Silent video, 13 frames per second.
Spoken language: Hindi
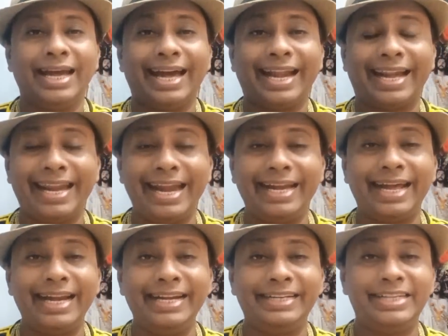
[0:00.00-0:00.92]
रेड
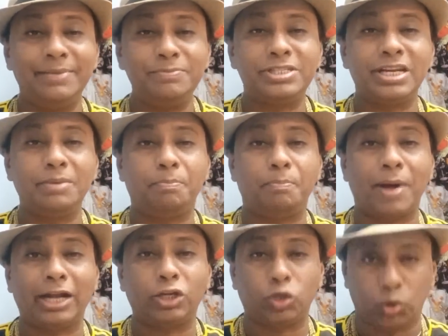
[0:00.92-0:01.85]
एंड रिडेम्शन
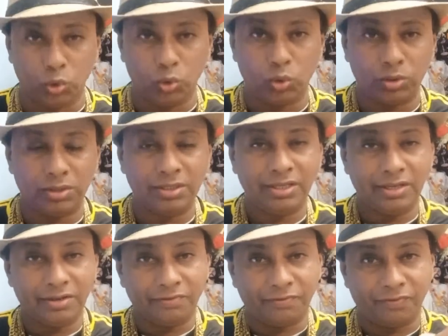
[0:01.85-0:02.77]
पार्ट टू
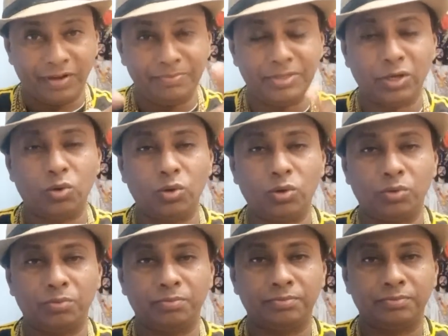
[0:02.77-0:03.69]
फिल्म देखो
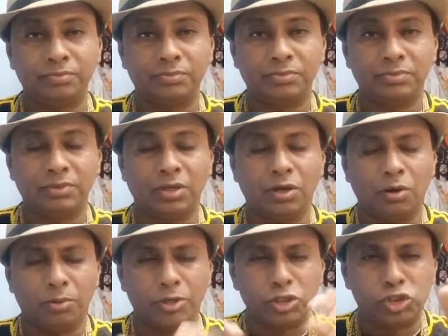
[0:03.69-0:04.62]

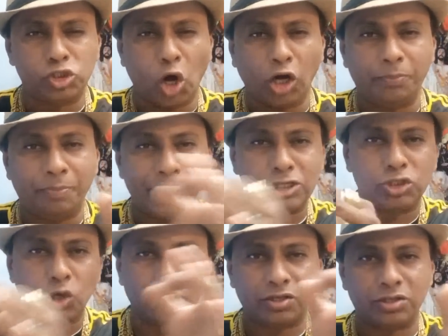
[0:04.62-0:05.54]
शॉट बाय
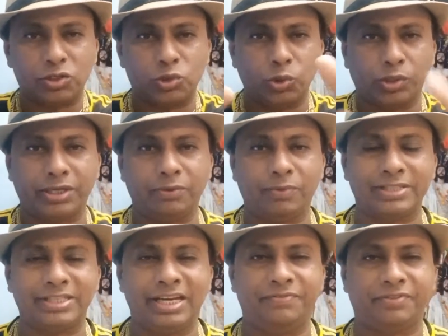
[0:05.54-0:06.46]
शॉट शूट वहाँ
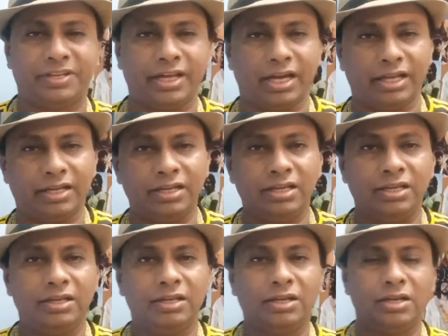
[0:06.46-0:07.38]
से लिफ्ट किया है
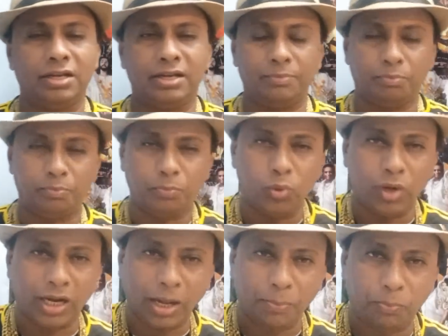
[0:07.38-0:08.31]

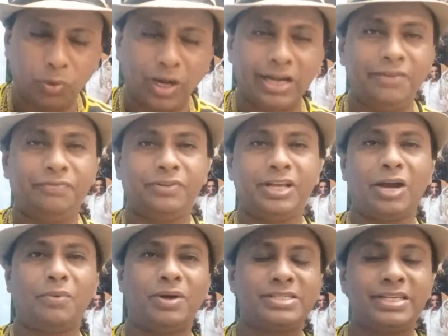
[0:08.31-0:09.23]
पूरा का पूरा लिफ्ट किया
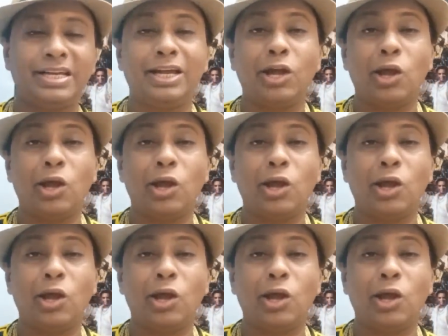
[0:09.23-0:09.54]
है वहाँ से